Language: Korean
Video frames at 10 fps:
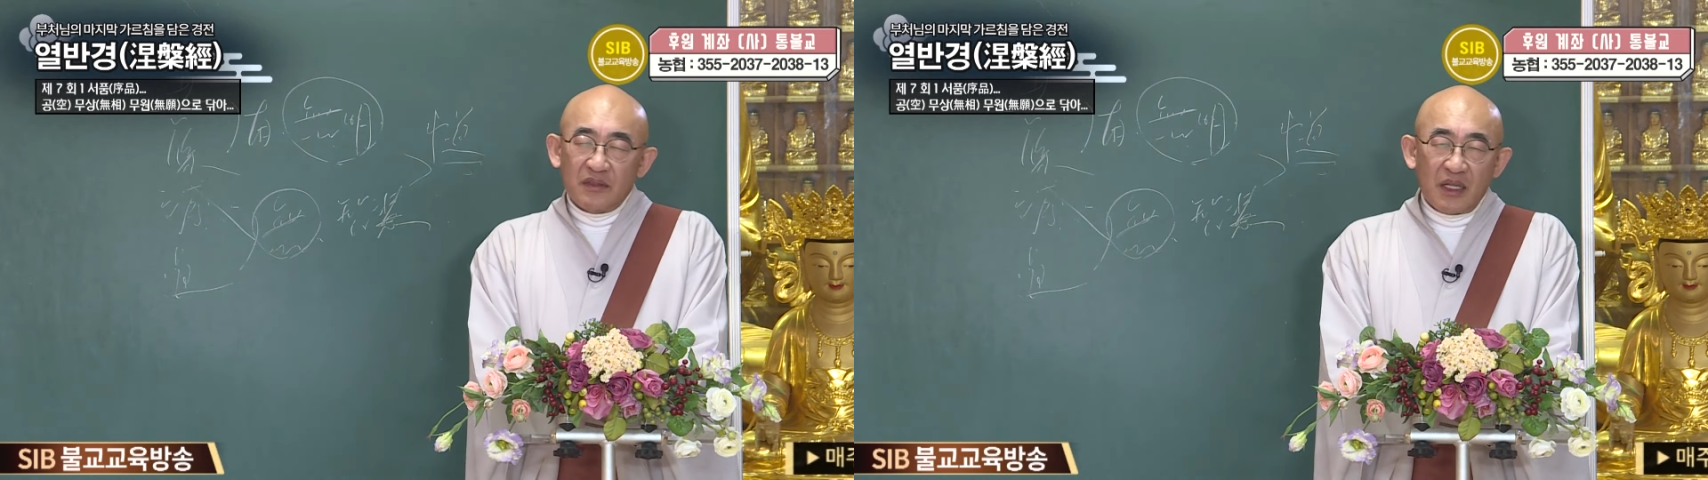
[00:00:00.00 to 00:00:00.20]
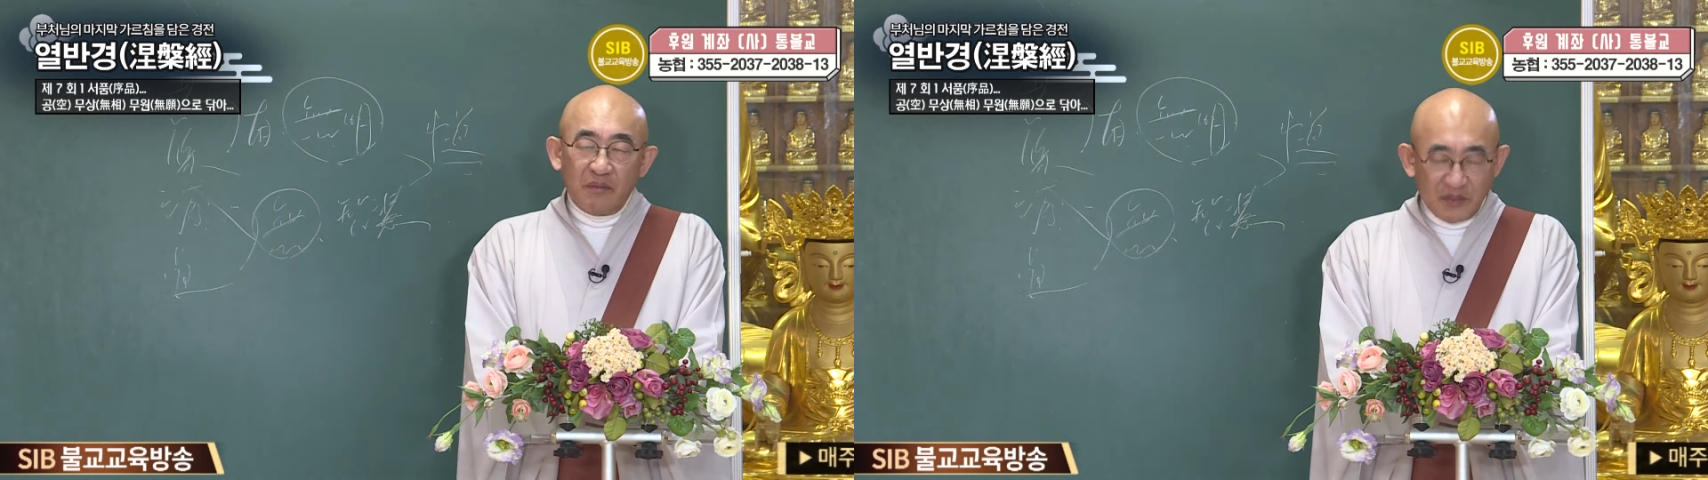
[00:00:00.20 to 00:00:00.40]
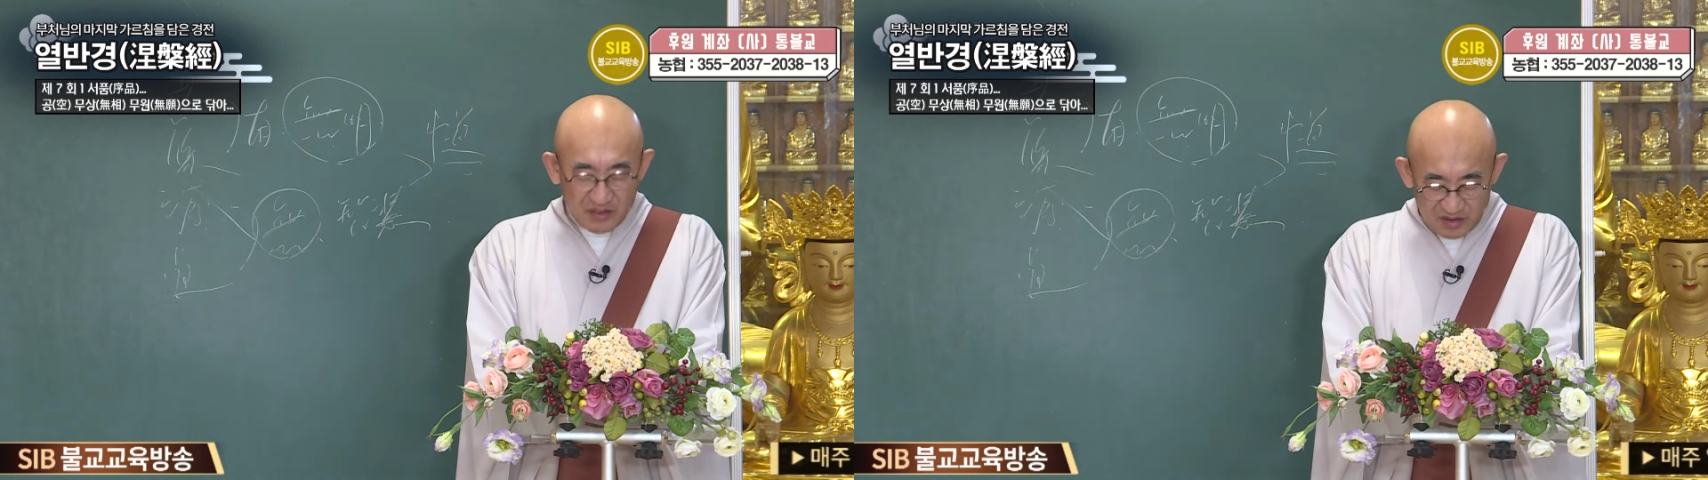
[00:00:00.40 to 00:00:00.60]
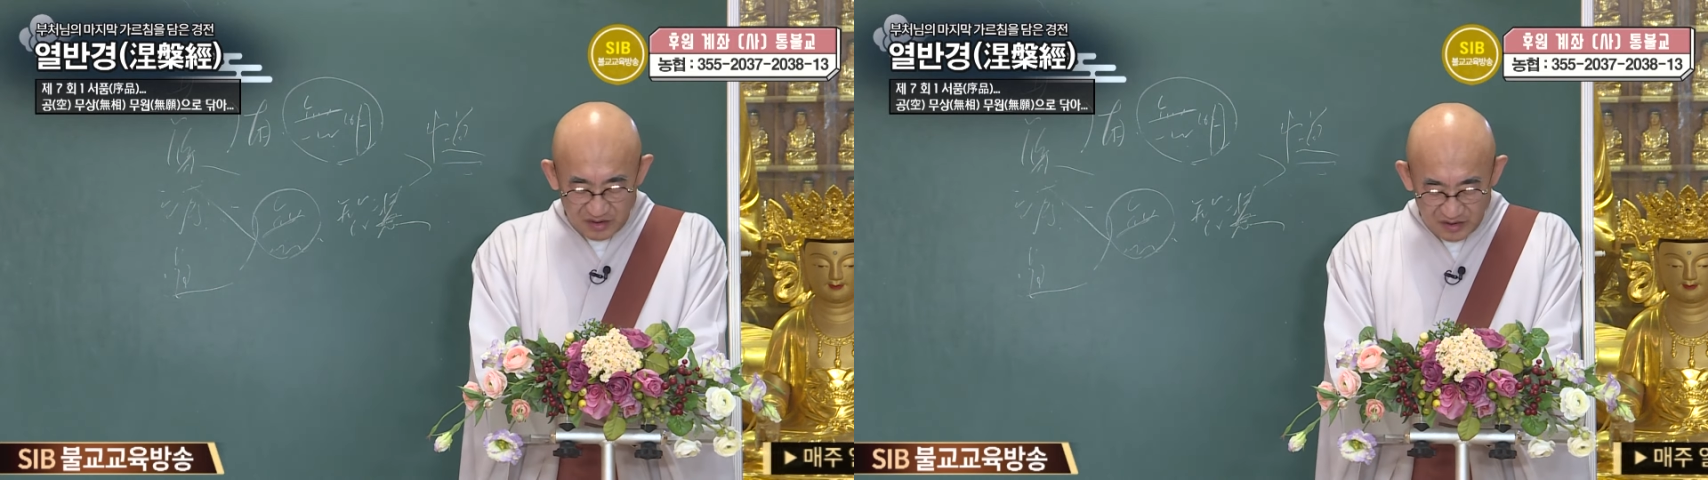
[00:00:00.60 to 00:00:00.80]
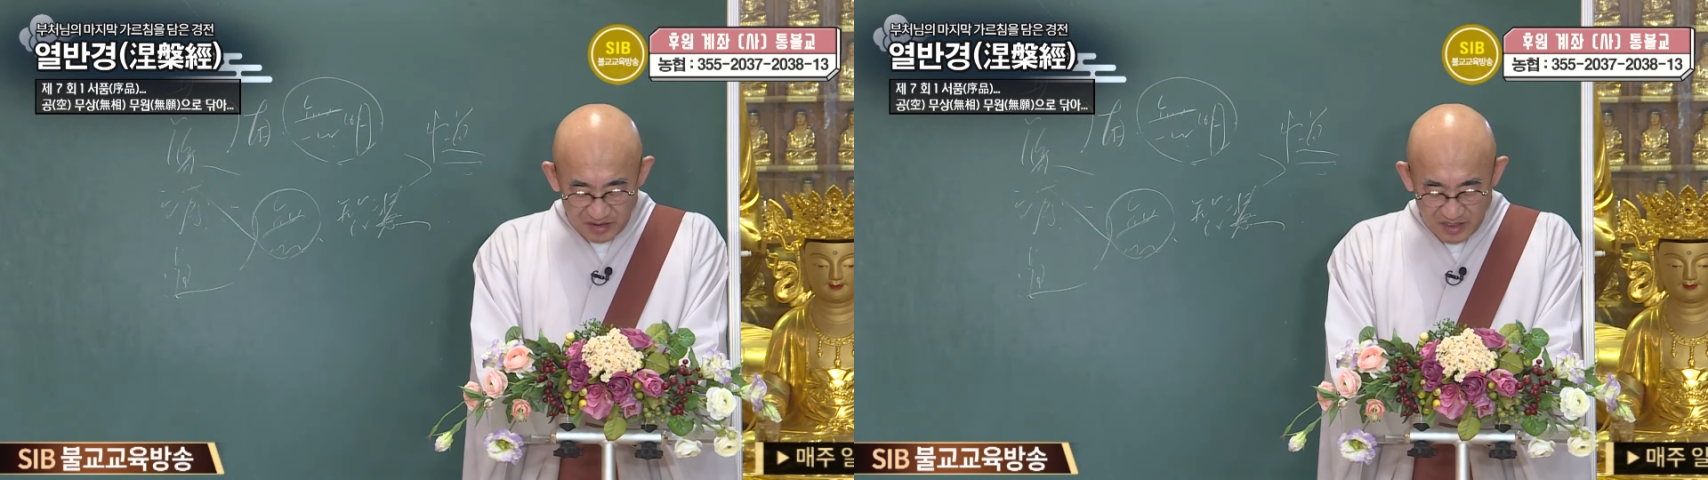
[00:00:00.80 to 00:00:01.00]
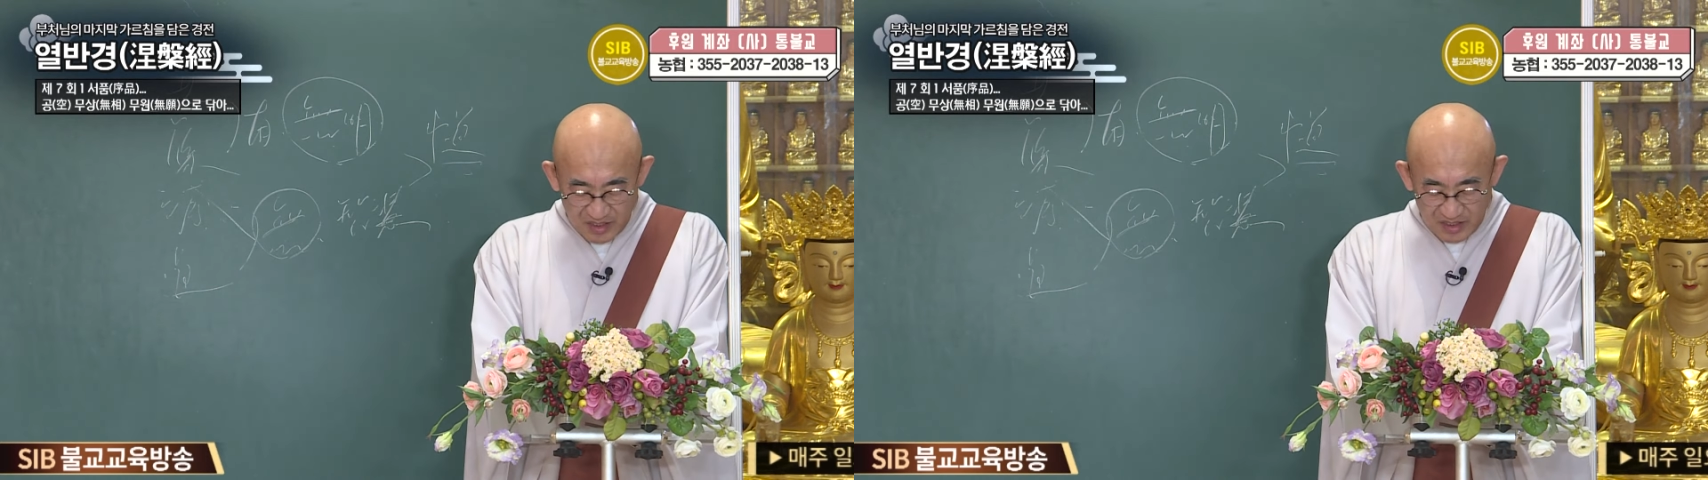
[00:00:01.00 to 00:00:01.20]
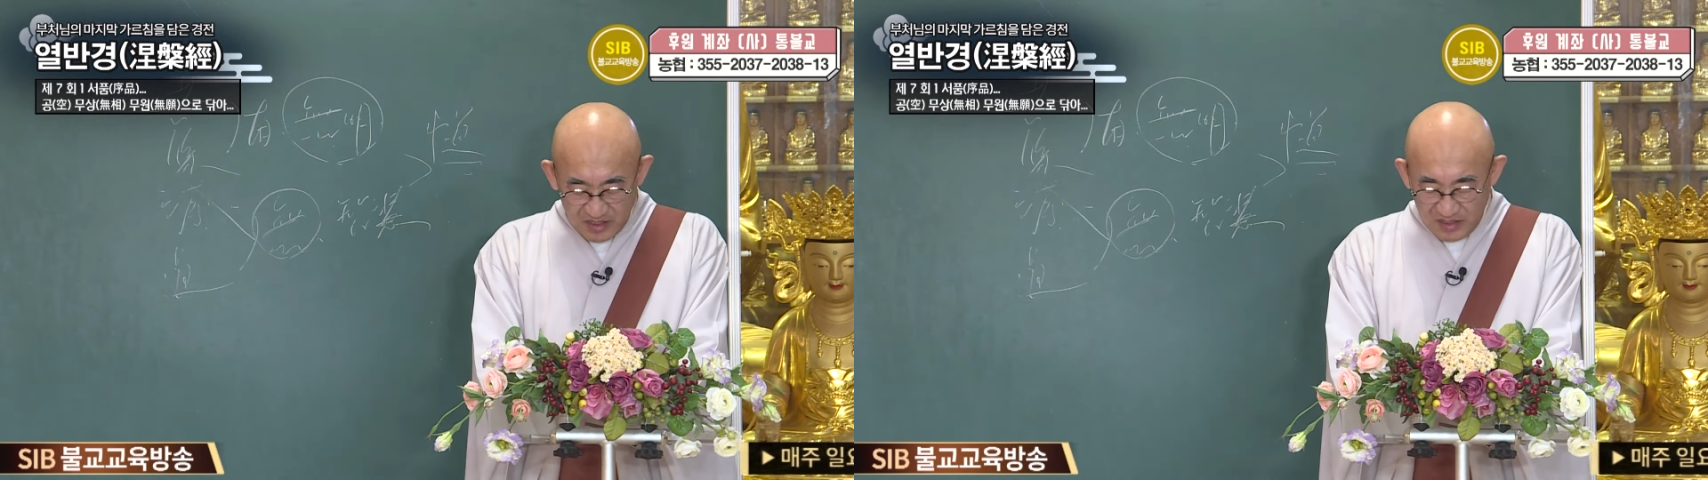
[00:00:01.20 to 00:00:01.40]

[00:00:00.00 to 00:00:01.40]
탐진치의